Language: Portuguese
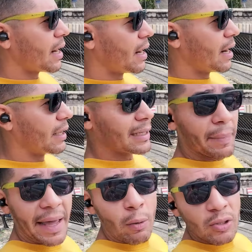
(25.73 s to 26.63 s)
ah,
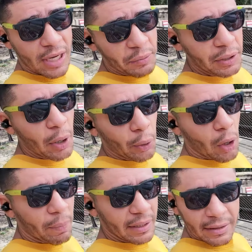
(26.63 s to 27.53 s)
também é o centro da Europa, né?